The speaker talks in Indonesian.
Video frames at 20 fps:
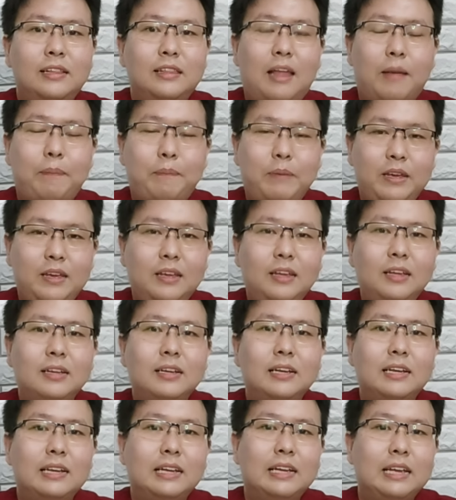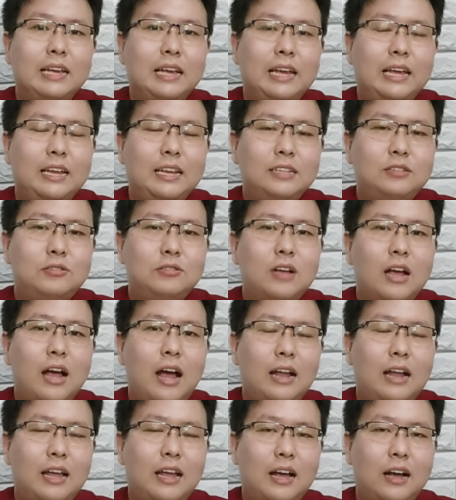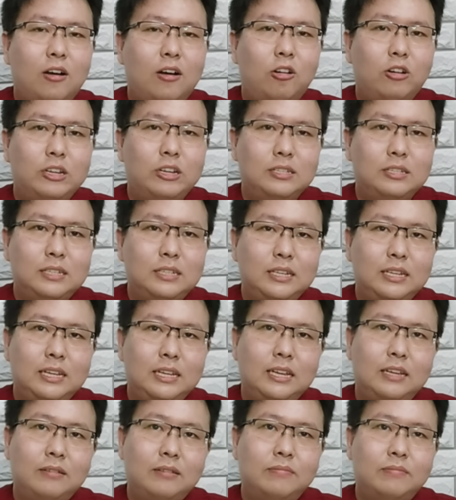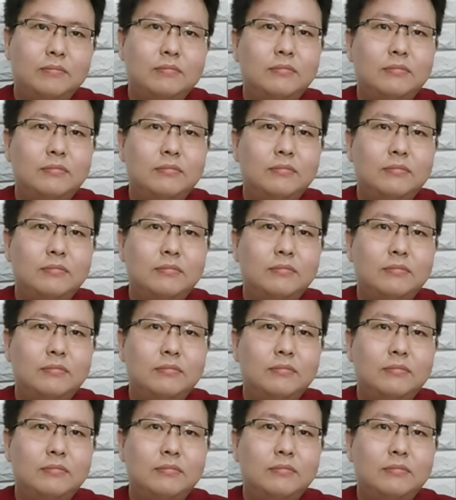Tapi ini juga ada kondisi